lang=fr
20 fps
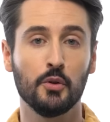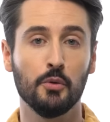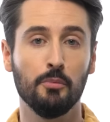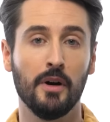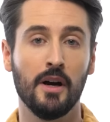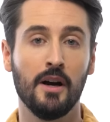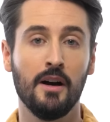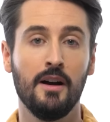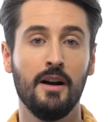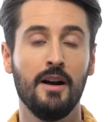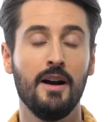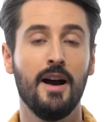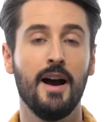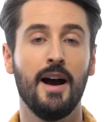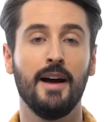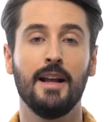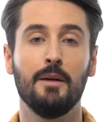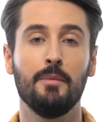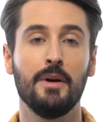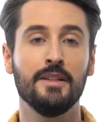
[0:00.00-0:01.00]
de bain,
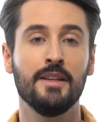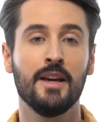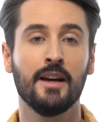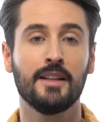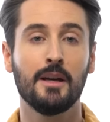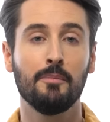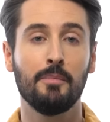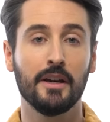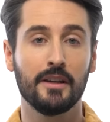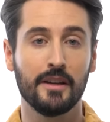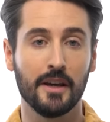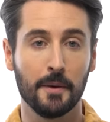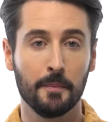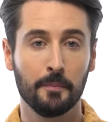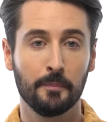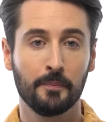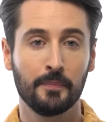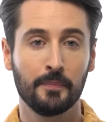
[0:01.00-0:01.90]
à la manière d'un baquet.